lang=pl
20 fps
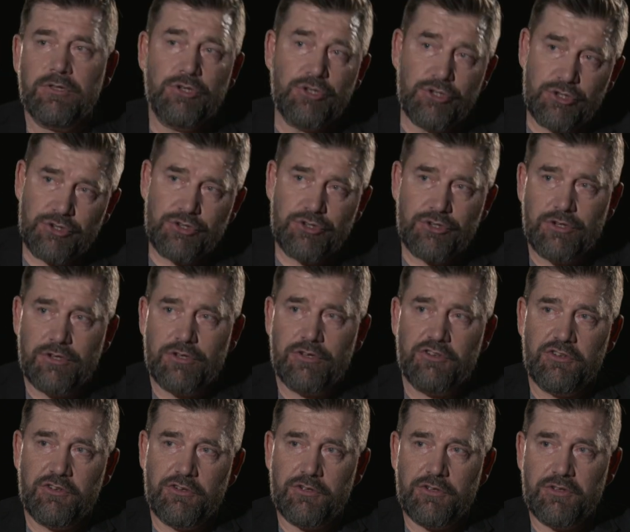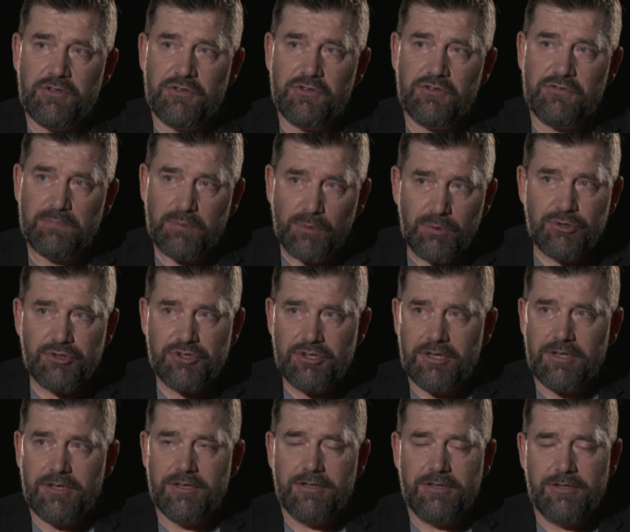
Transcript: niż y, w Pulsie.